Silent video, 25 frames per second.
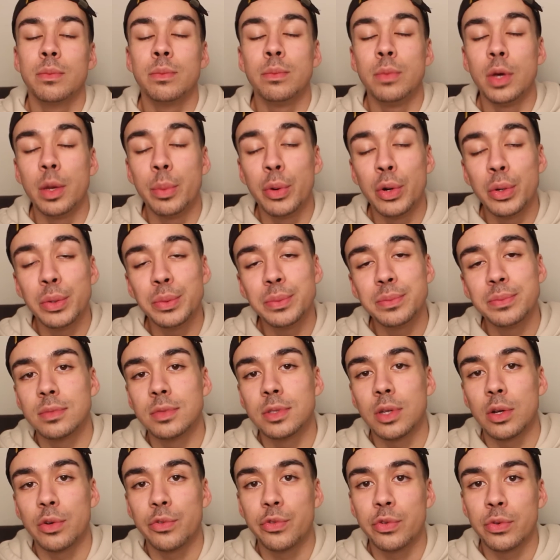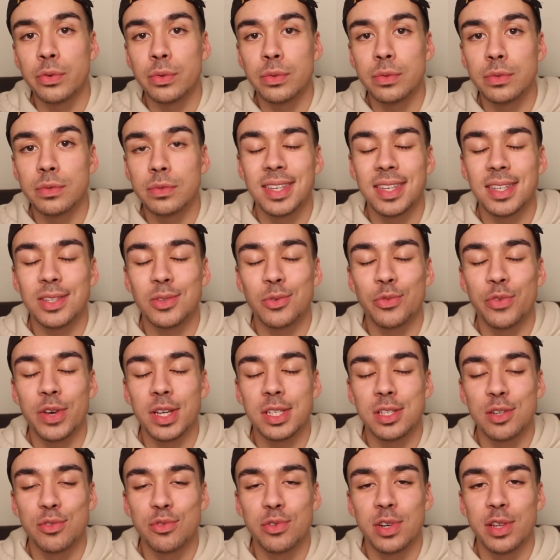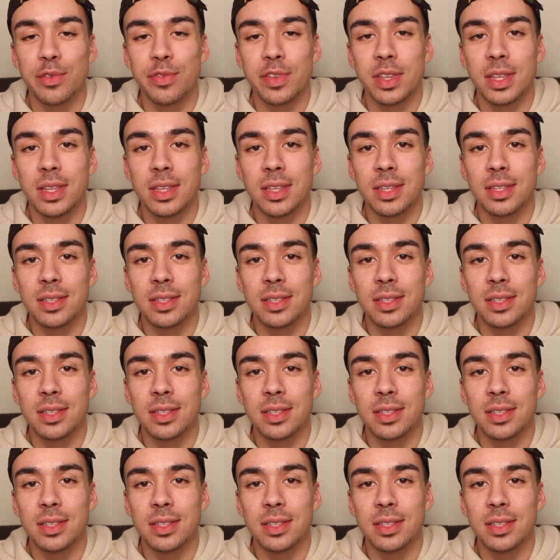Mais bon, dans le fond, qu'est-ce qu'on sans vous les filles